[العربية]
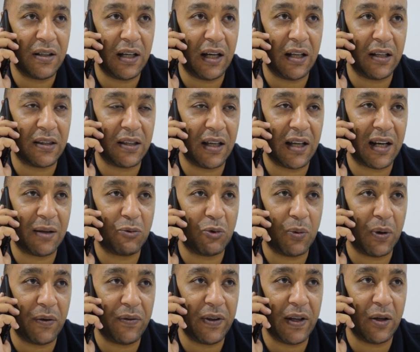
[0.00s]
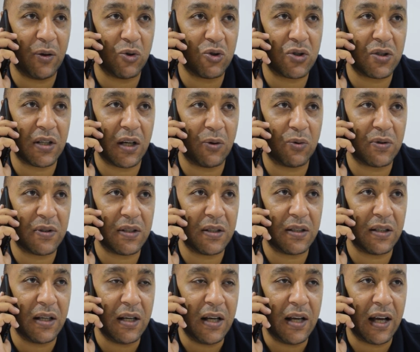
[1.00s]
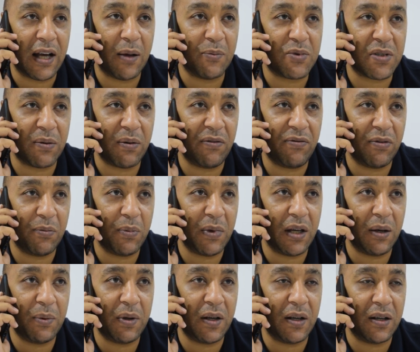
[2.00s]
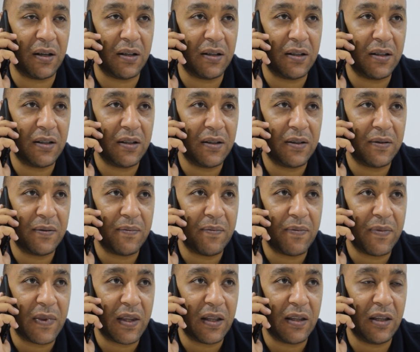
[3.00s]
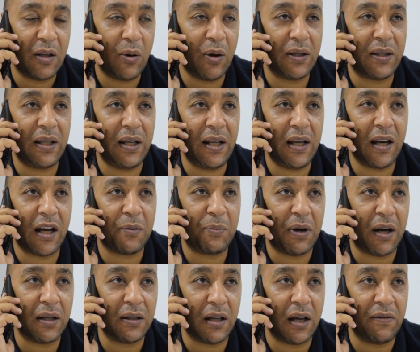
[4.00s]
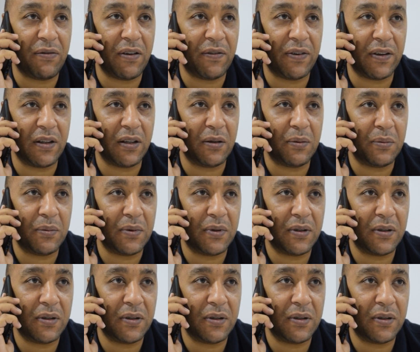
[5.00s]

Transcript: يعني الطيارة بتبقى فيها نص او 75% منها دلوقتي ليه اربع اضعاف يا فندم